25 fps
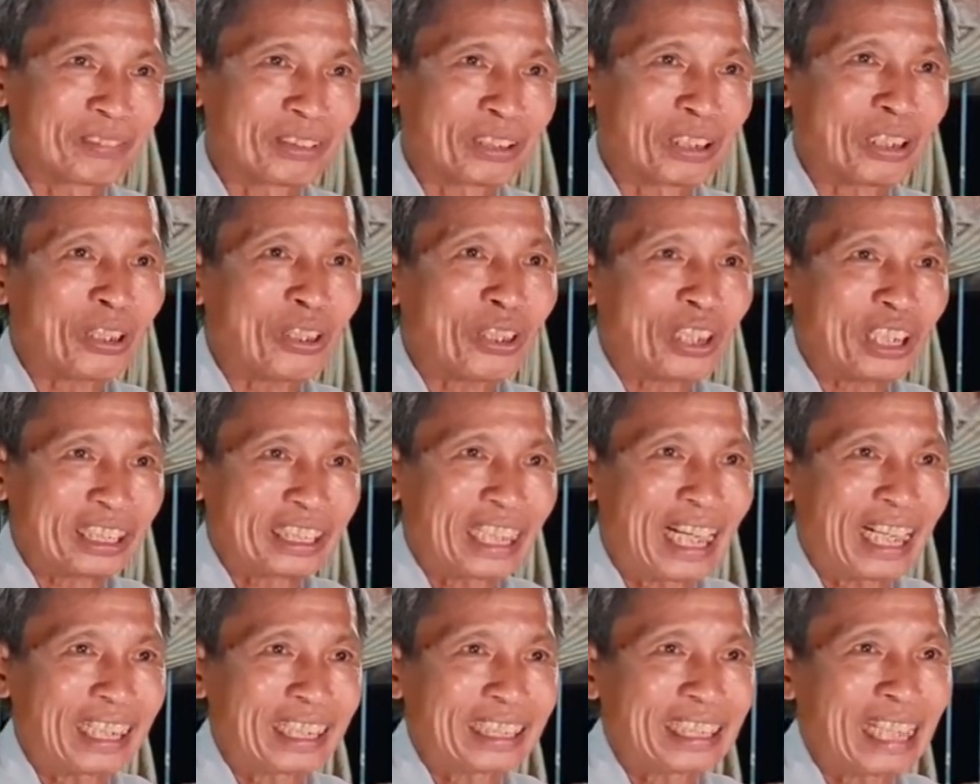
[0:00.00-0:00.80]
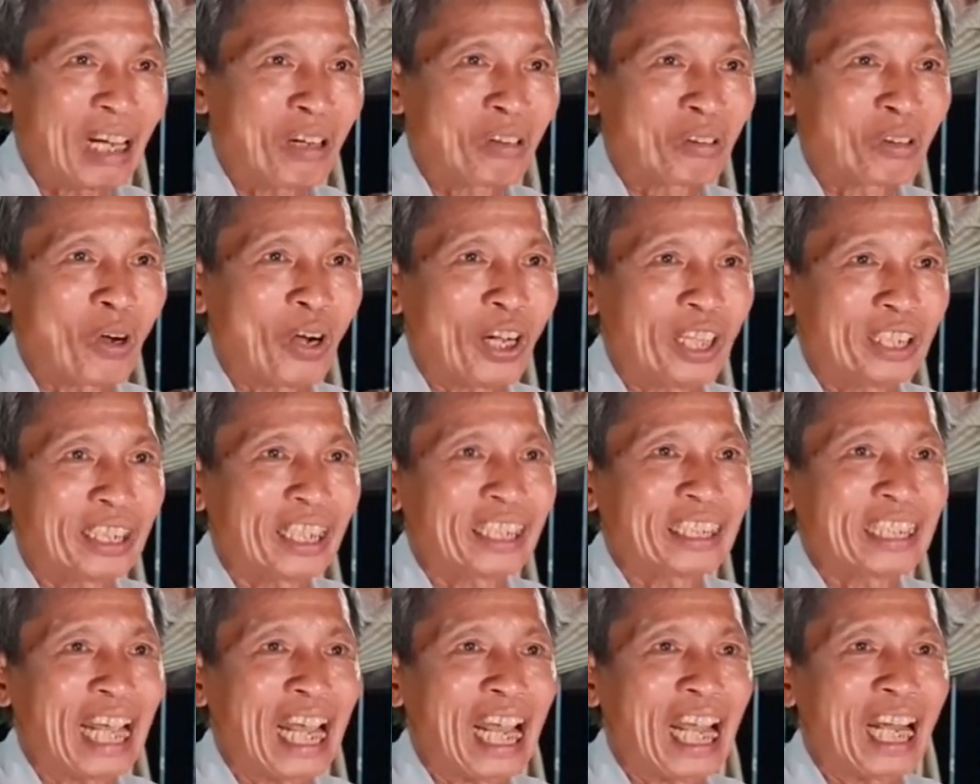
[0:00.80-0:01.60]
người sanh vào cõi
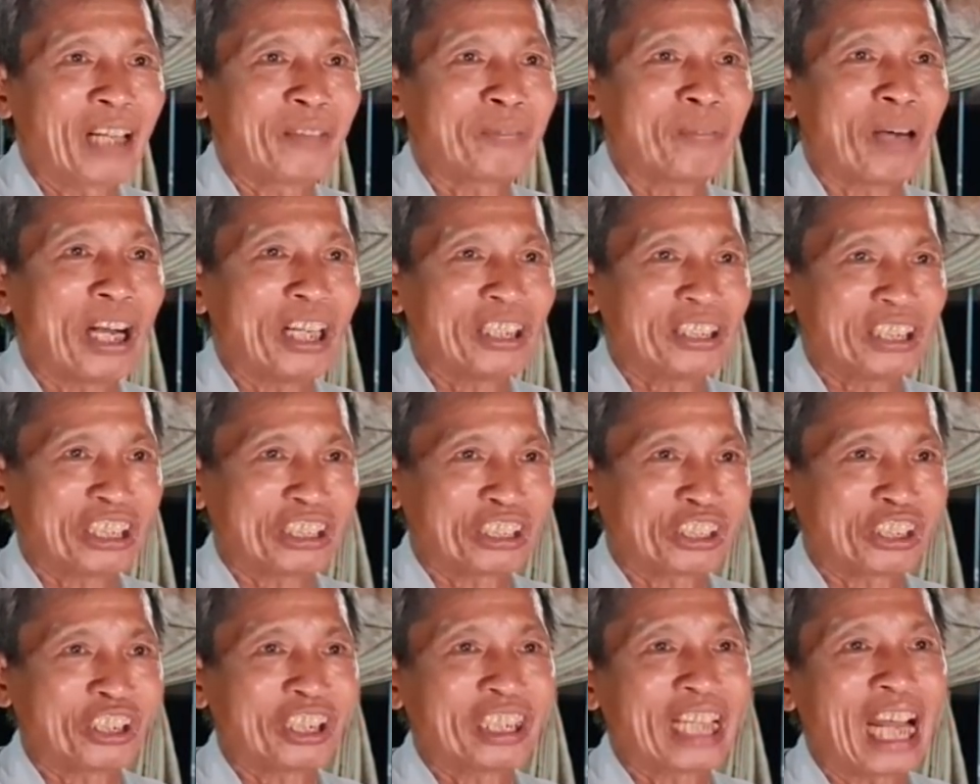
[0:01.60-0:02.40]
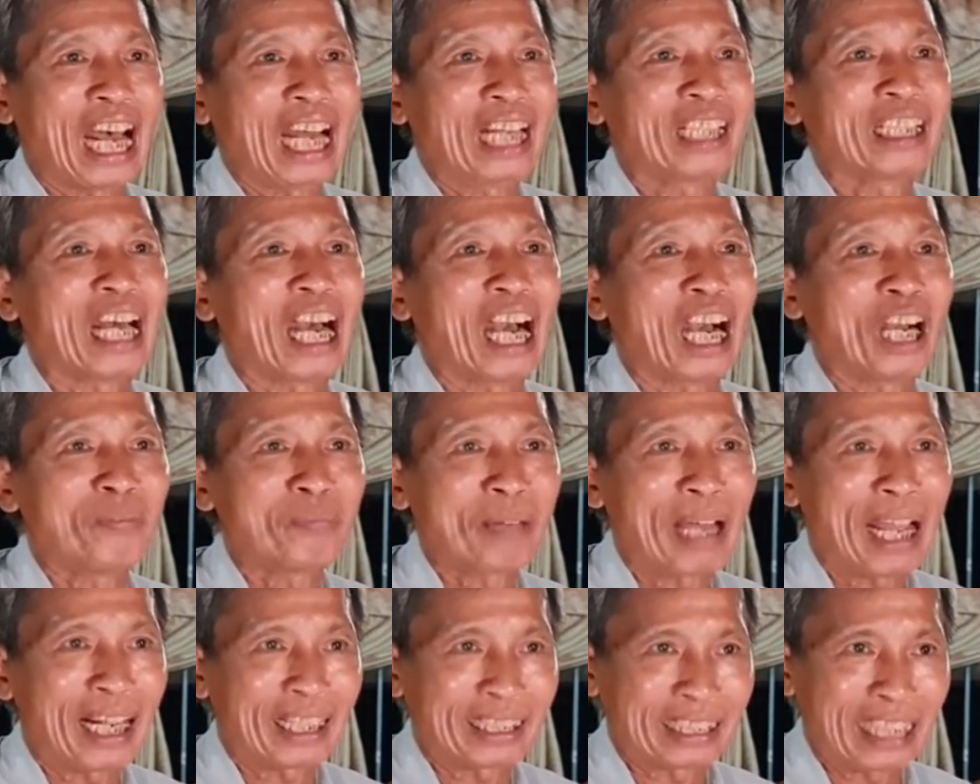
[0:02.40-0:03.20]
thế gian bởi vì xưa đã nợ
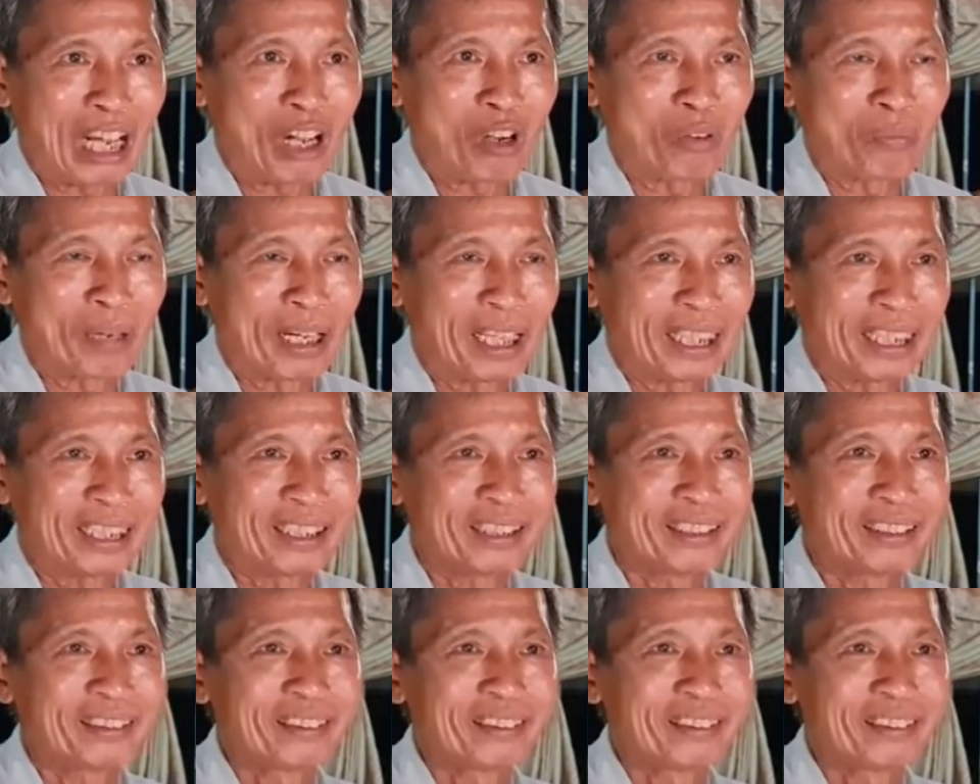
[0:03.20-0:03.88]
mang vào mình